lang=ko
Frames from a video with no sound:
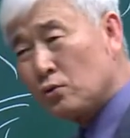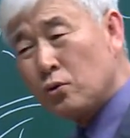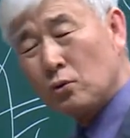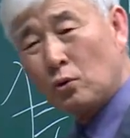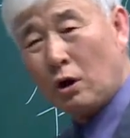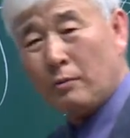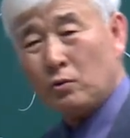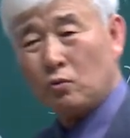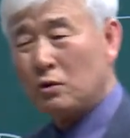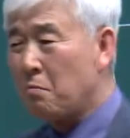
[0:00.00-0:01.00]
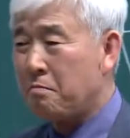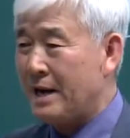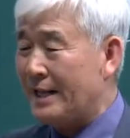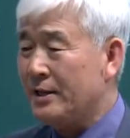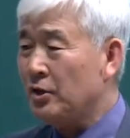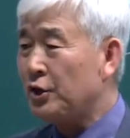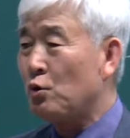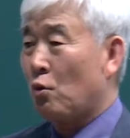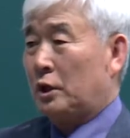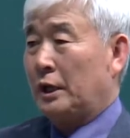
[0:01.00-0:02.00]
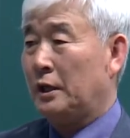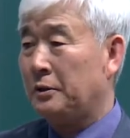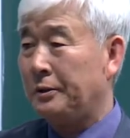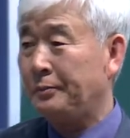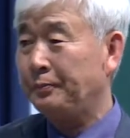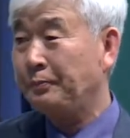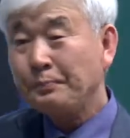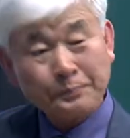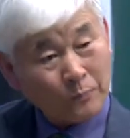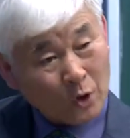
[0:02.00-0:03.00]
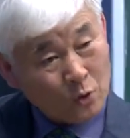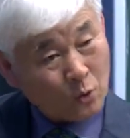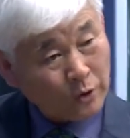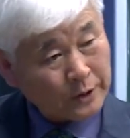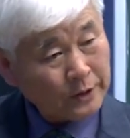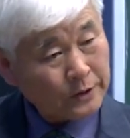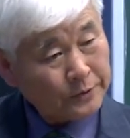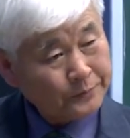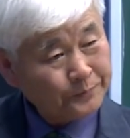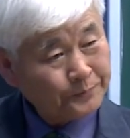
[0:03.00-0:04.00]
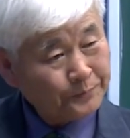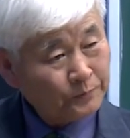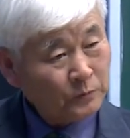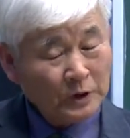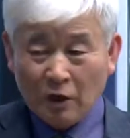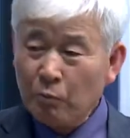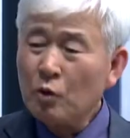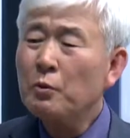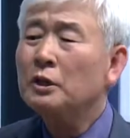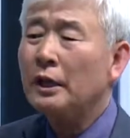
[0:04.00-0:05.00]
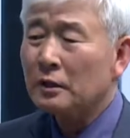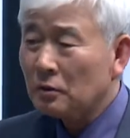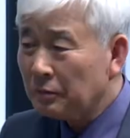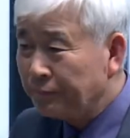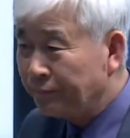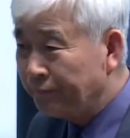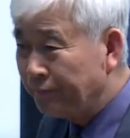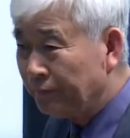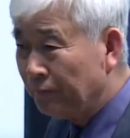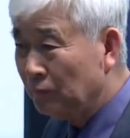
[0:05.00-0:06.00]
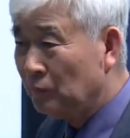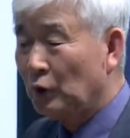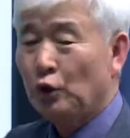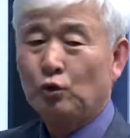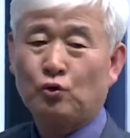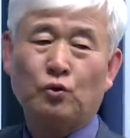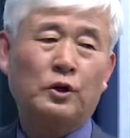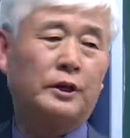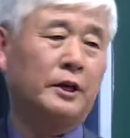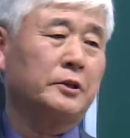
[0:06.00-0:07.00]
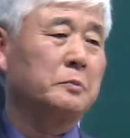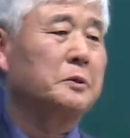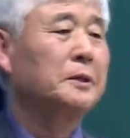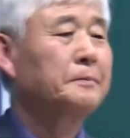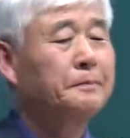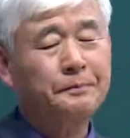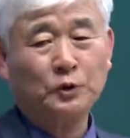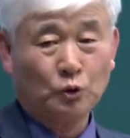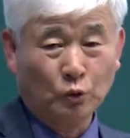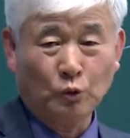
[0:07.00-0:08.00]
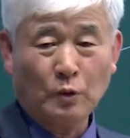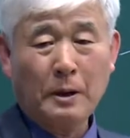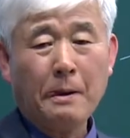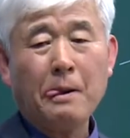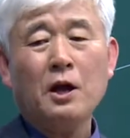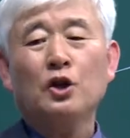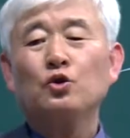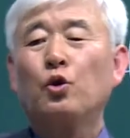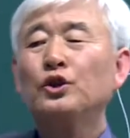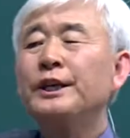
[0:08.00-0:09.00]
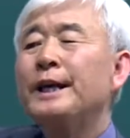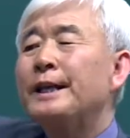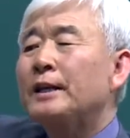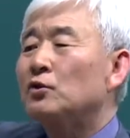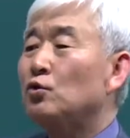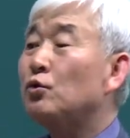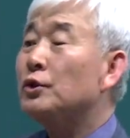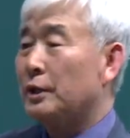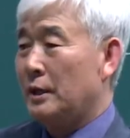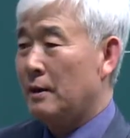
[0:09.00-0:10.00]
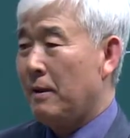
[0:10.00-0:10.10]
충돌하면 우리는 반드시 효를 택했어요. 효를 택했어요. 일본은 뭘 택했어요? 충을 택했습니다. 충. 조직에 대한 충성이야.